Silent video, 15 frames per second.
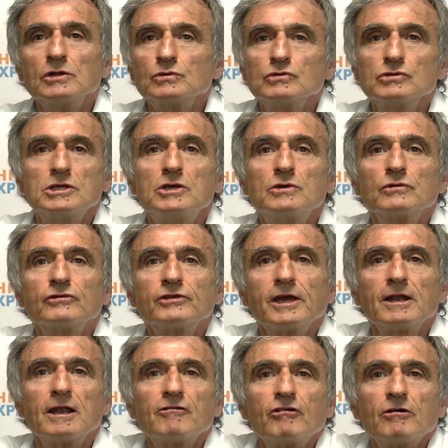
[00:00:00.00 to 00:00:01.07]
tout ce qui
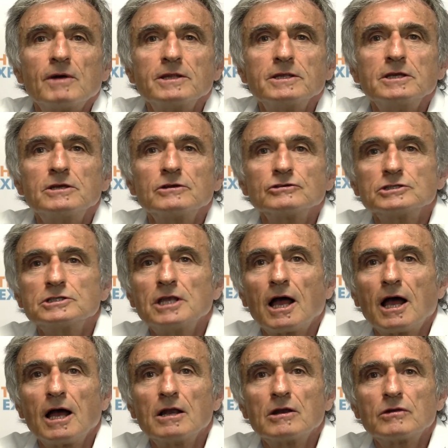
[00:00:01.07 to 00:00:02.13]
concerne l'informatique en
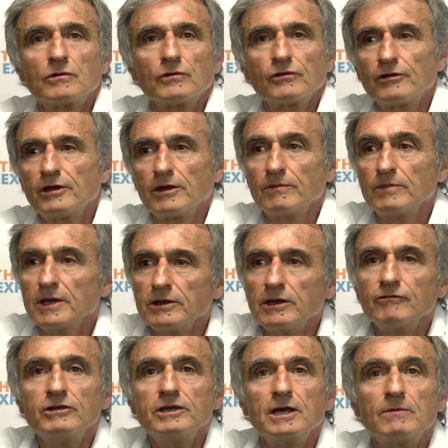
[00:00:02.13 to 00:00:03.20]
général concerne bien
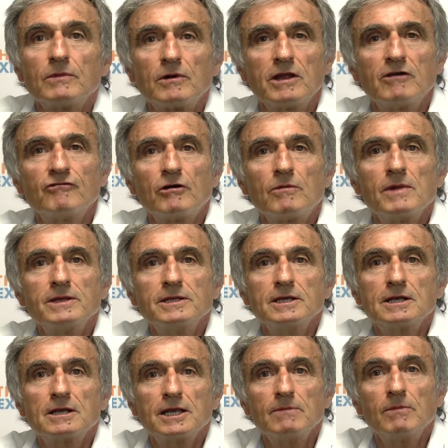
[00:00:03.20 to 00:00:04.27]
évidemment
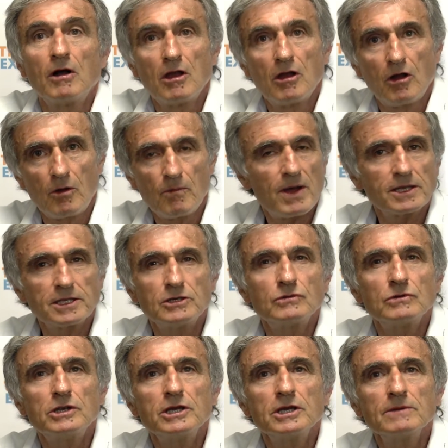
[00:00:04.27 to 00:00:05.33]
l'informatique libre en
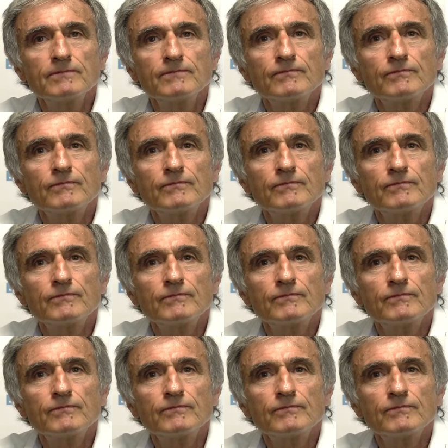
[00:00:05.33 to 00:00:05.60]
particulier.